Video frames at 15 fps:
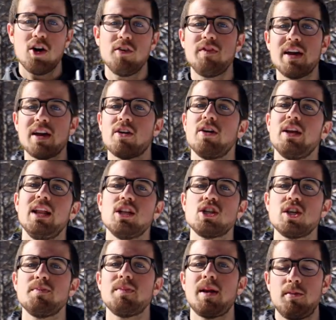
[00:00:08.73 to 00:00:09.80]
ovvero il
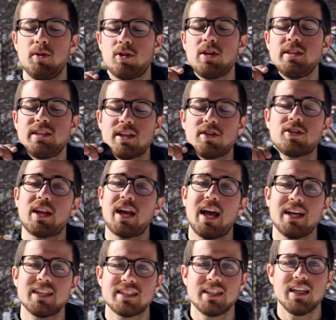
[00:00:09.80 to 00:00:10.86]
gimbal motorizzato a tre
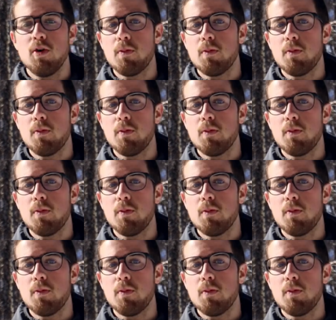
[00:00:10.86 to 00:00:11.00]
assi.